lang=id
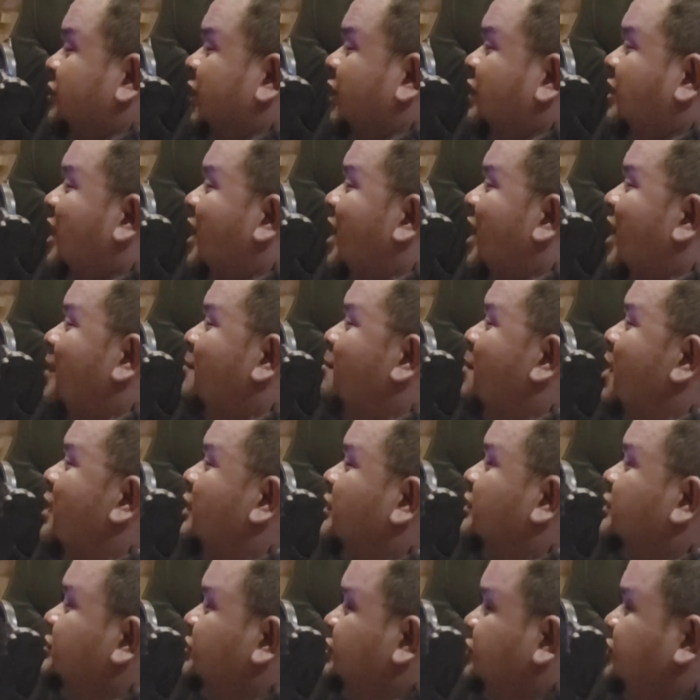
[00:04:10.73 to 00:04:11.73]
Tanah
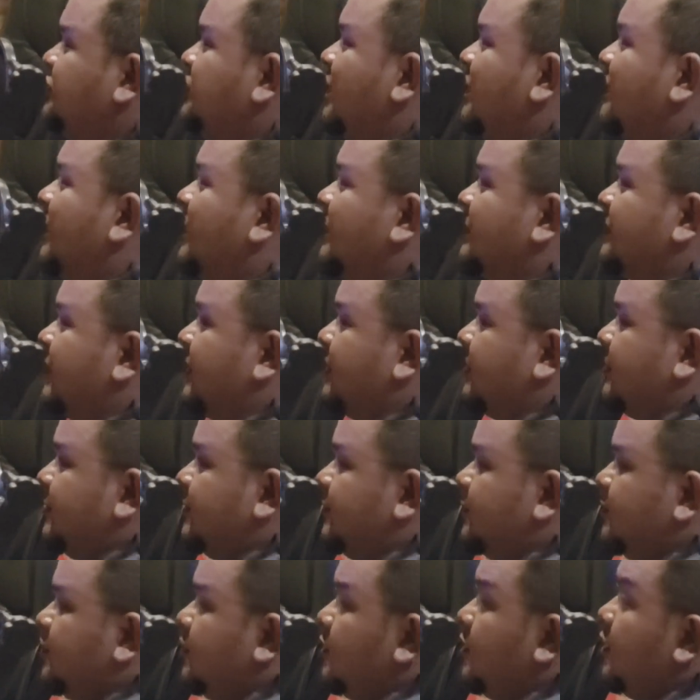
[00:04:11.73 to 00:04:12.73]
Abang, Jakarta.
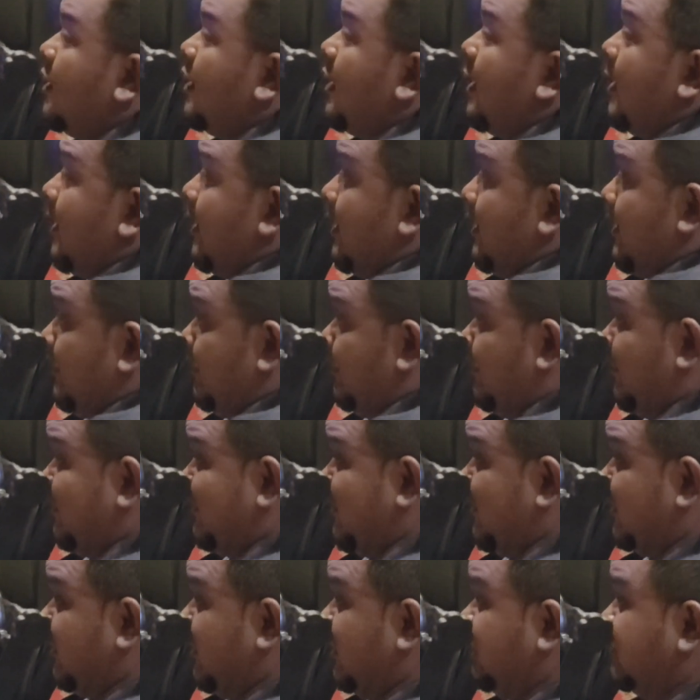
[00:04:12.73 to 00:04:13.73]

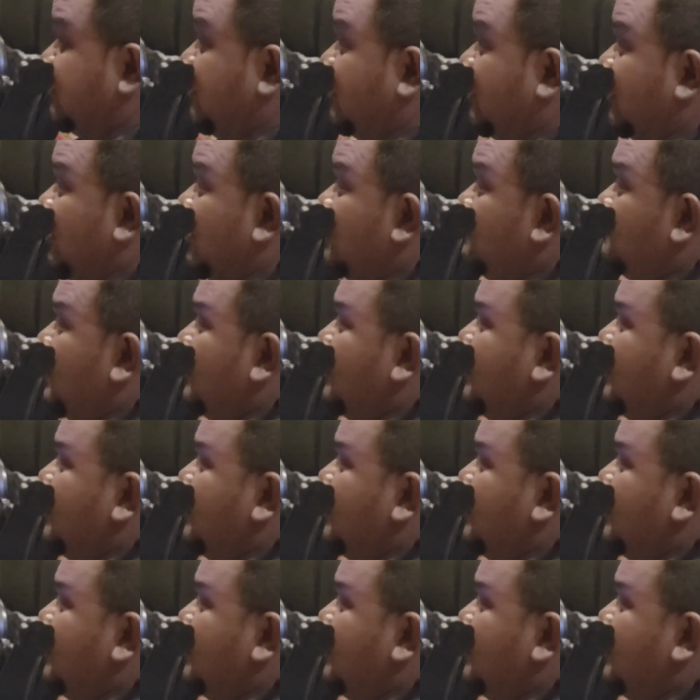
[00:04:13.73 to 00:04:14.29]
Pesantren Caringin